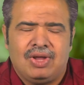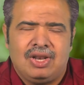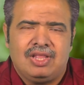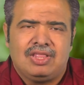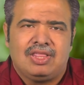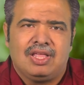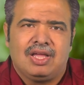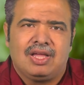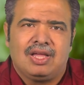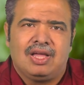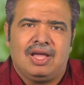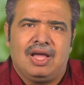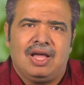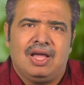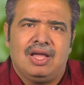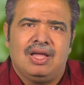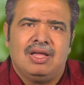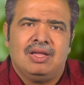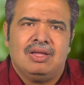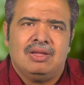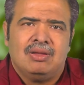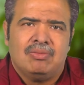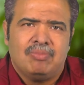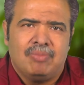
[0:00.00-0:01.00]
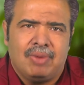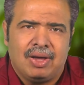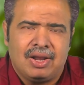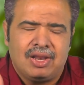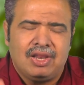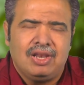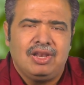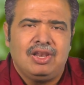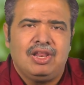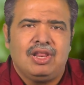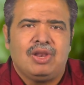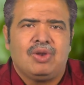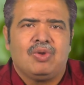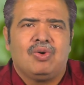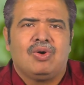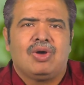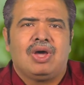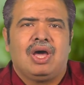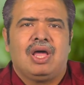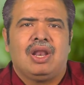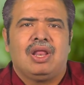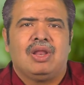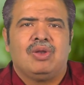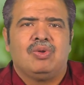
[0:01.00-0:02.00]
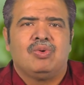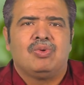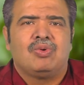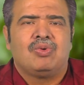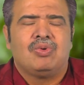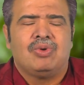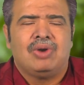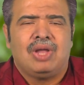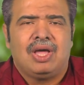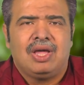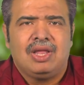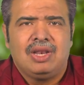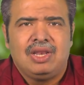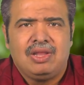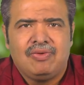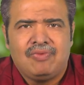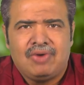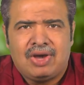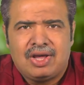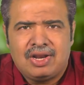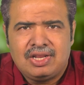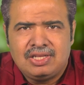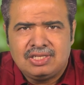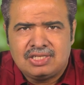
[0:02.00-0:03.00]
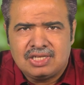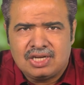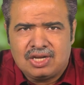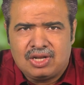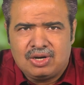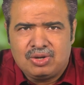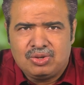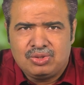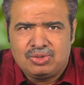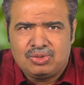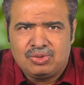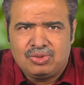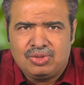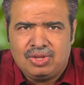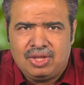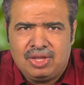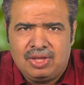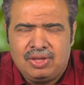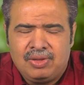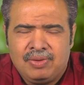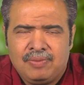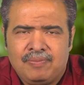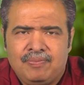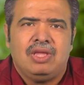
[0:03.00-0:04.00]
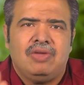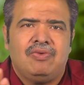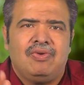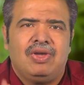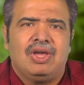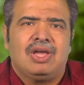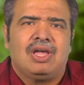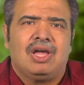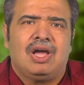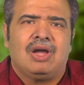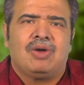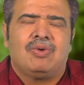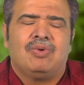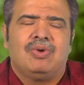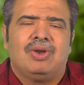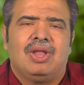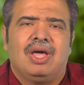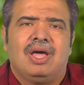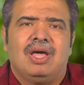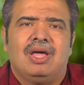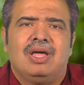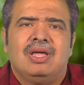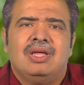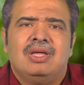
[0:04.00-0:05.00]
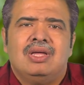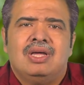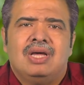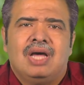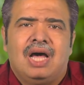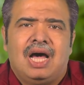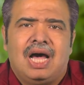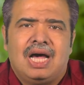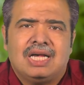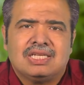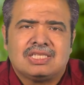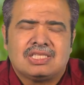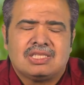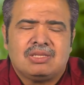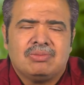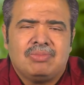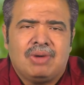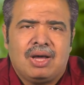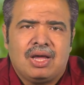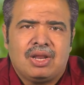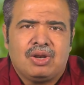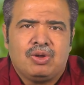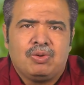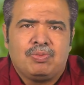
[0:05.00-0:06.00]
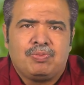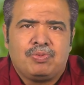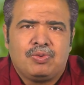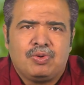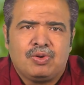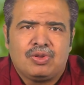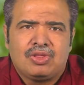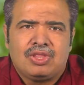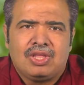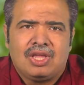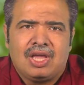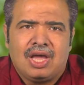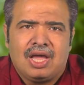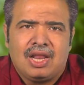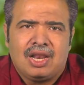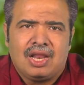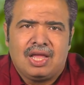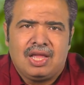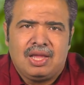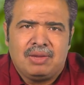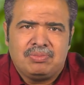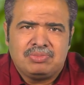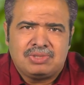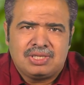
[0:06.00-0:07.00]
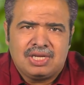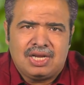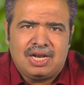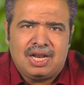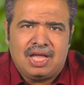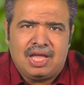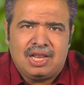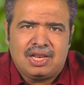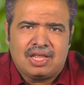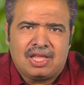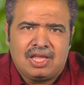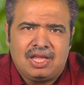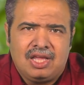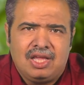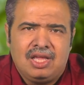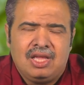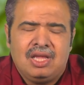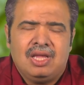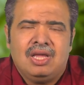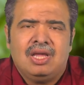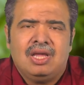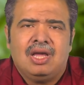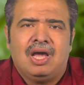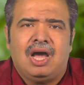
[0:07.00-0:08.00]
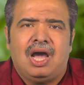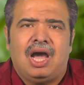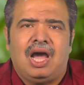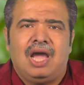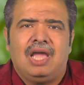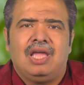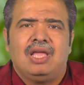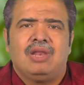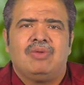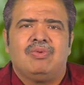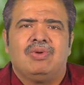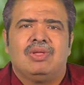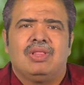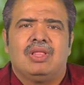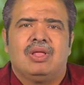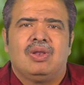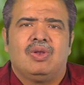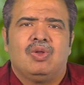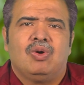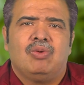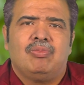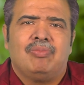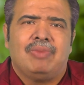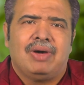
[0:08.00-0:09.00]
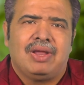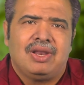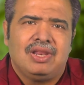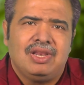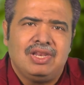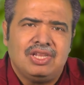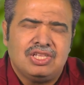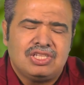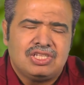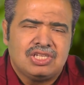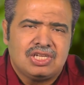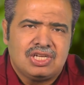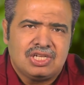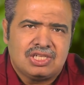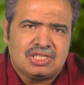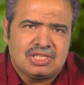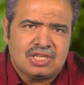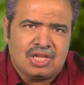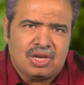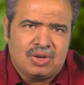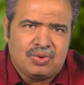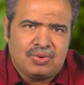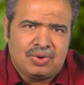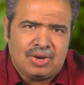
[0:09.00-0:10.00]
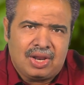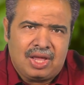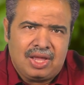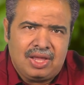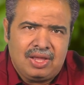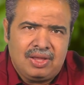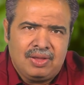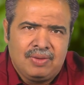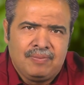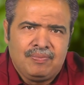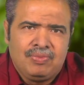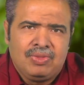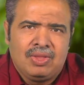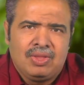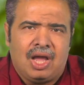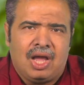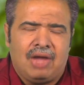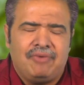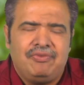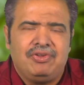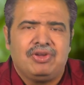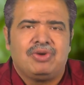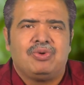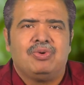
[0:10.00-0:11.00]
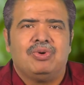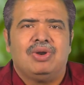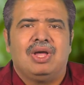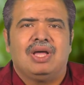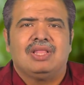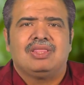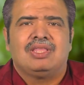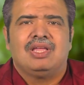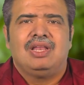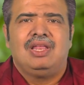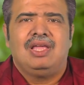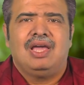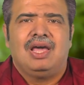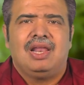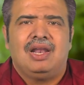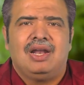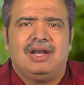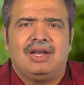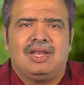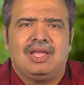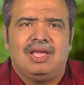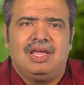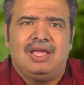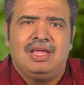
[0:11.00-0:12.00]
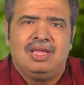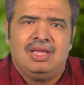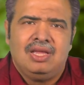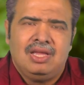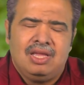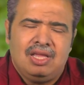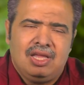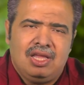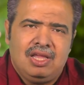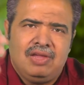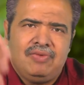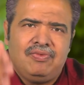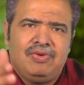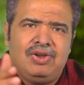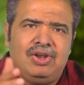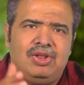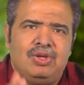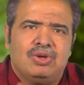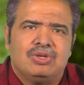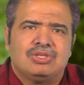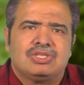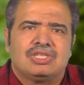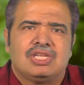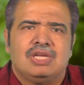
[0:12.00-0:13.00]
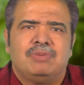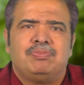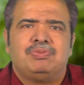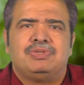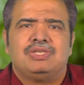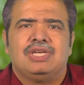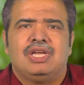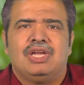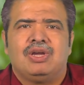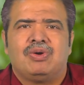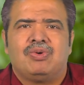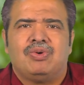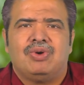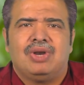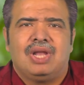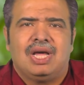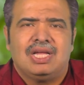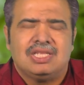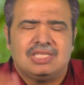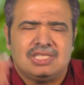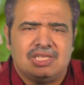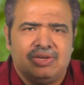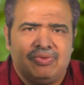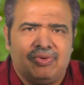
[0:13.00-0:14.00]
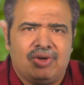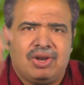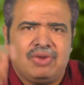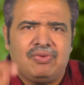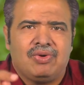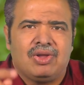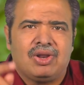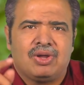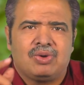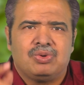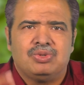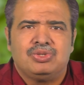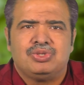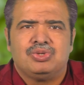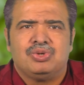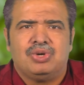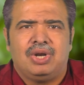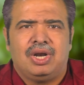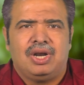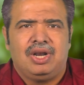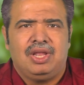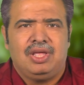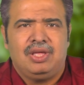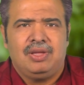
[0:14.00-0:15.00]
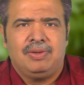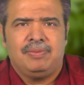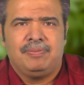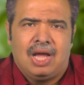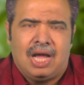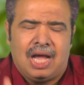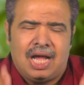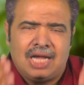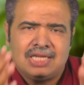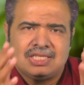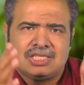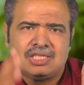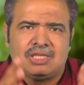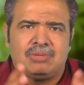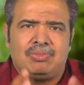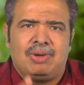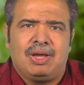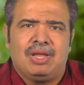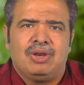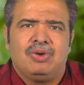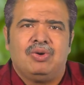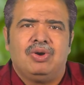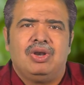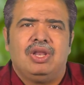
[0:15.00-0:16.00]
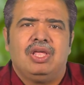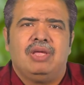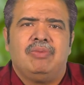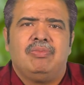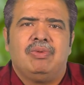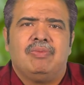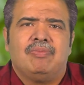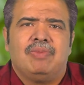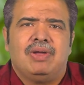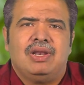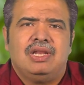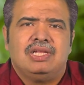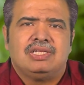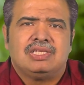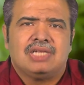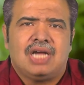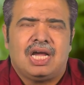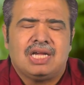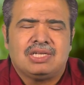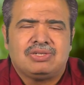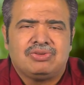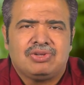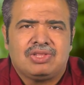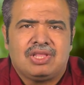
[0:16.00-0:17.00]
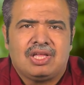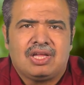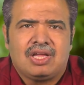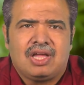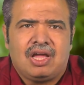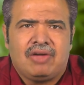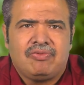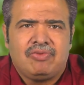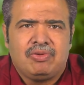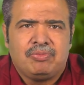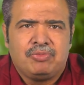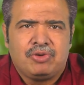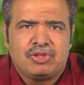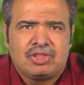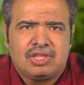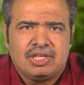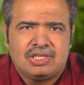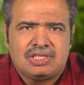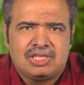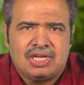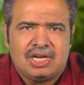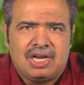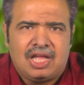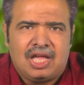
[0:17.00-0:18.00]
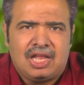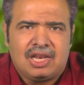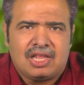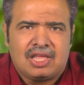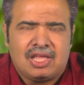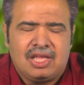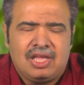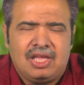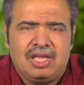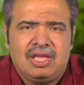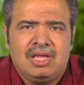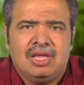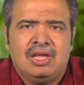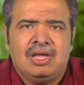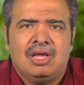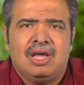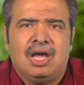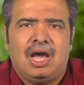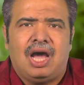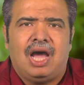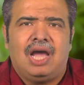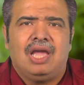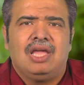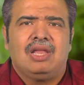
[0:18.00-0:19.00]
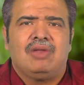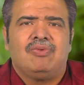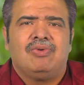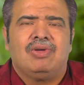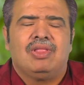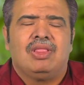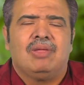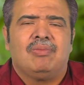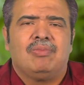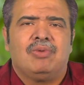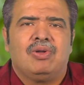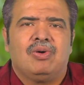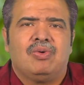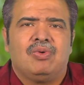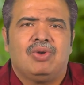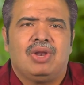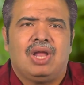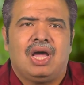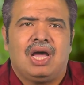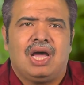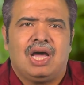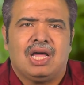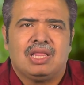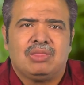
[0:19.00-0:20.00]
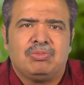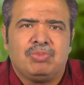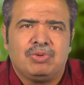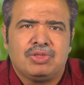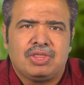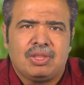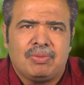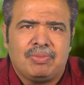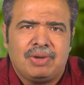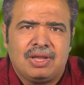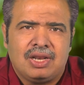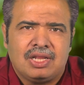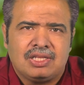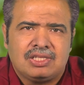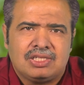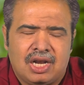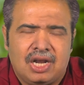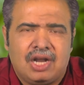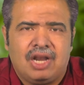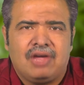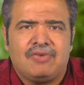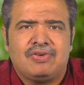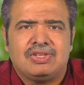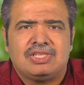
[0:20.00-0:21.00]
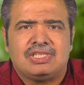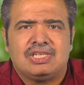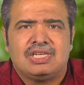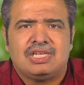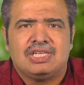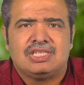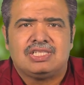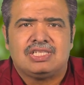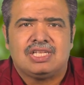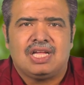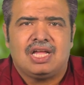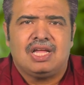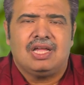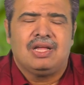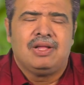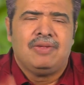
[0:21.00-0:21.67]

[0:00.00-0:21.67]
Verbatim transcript: ఫలితంగా మరిన్ని రోగాలను కూడా నివారించగలుగుతుంది ఇవే కాకుండా ఆస్తమాను పూర్తిగా నయం చేయడానికి ఆయుర్వేదంలో మరిన్ని చికిత్సలు ఉన్నాయి అవి కూడా తెలియాలంటే ఈ వీడియో స్కిప్ చేయకుండా చివరి వరకు చూడండి ఆస్తమా నుండి మిమ్మల్ని శాశ్వతంగా విముక్తి చేయడానికి ఆయుర్వేదంలో ఉన్న అద్భుతమైన రెండవ చికిత్స